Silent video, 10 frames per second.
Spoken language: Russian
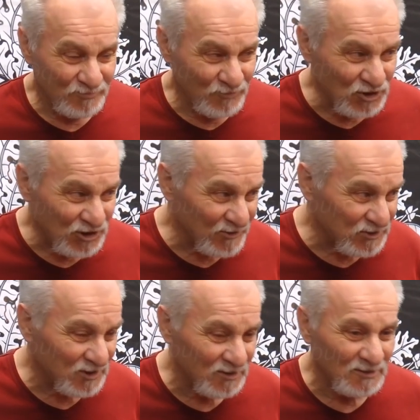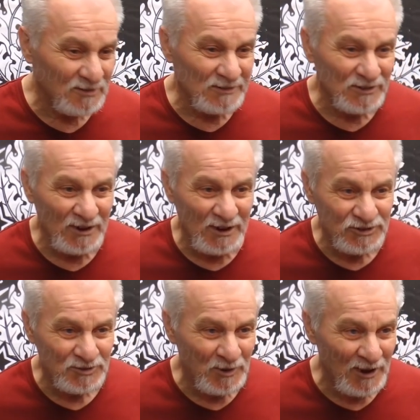В Ижевске э, на
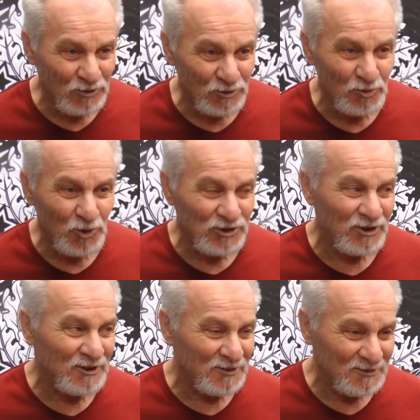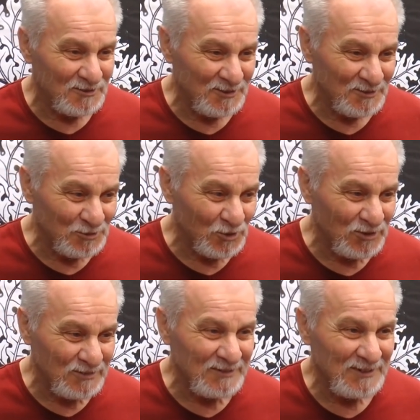чемпионате Удмуртии
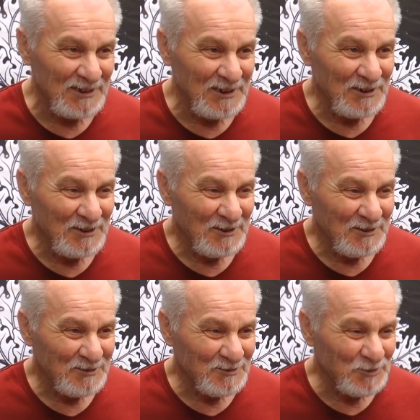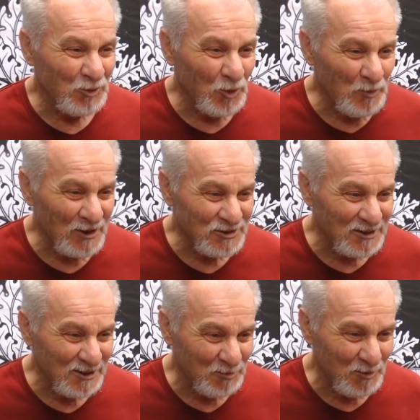тоже в двух
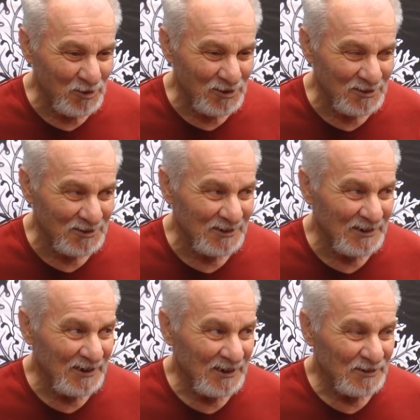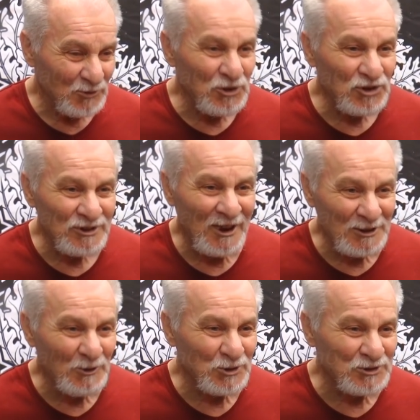упражнениях победил. Ну, не
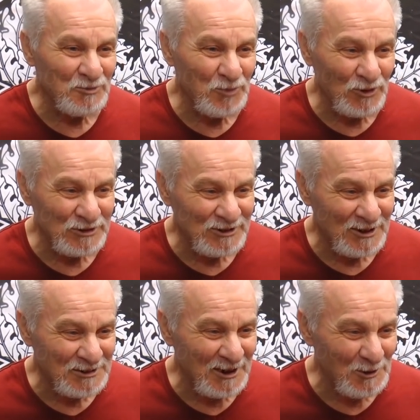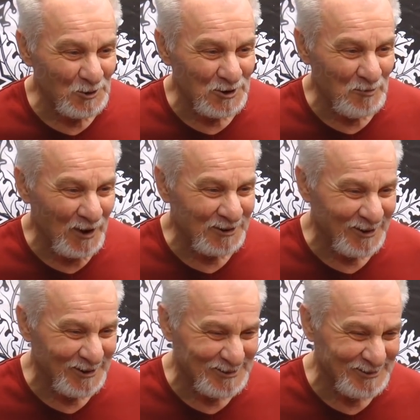считая того, что чемпион Татарстана уже пять
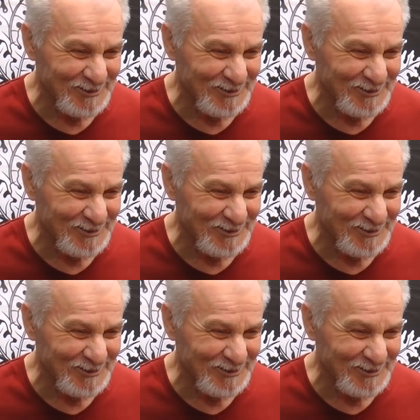раз.